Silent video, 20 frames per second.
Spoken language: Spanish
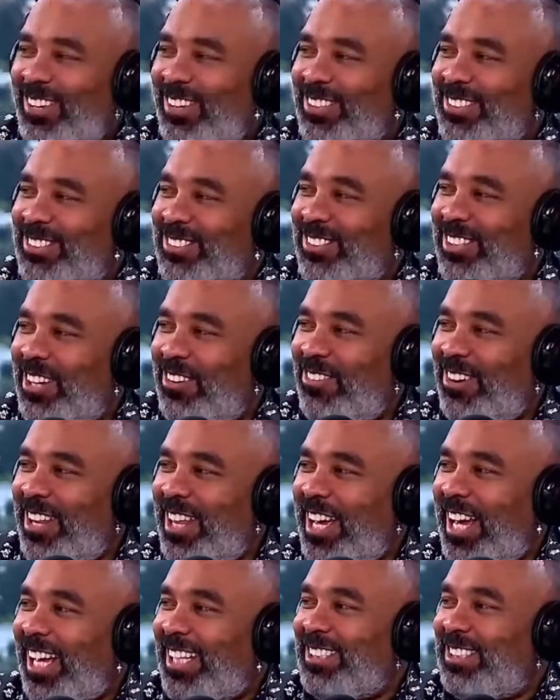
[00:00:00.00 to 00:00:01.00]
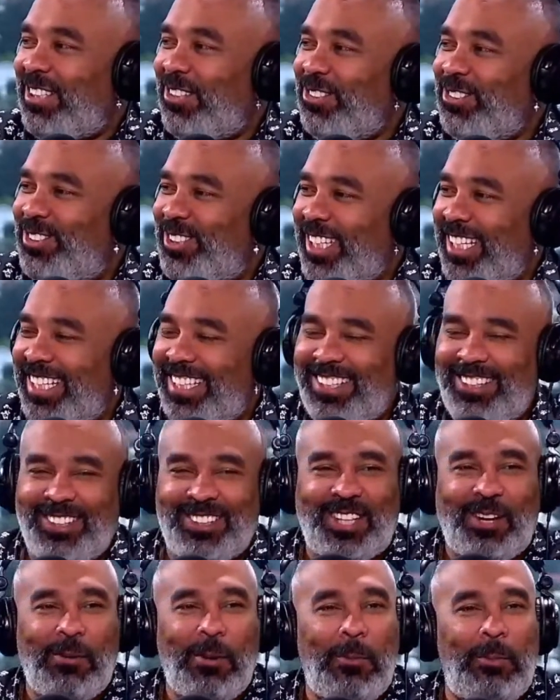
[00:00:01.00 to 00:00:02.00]
Osuna. Voy a descansar un ching. Lo
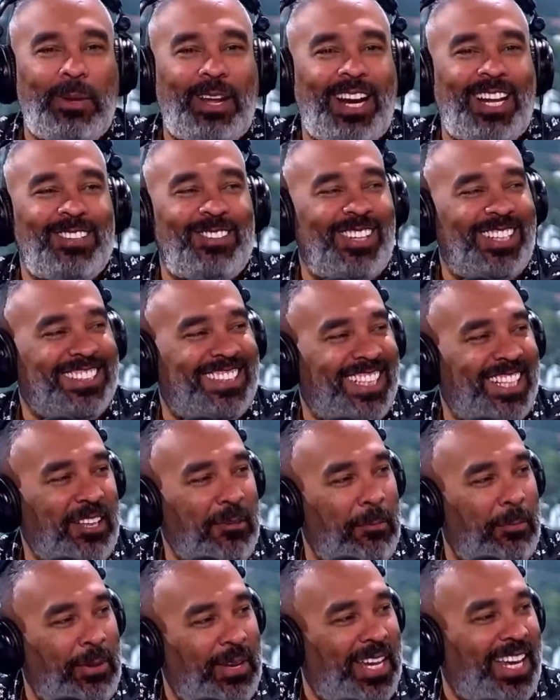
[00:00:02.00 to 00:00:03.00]
estamos esperando que se despide.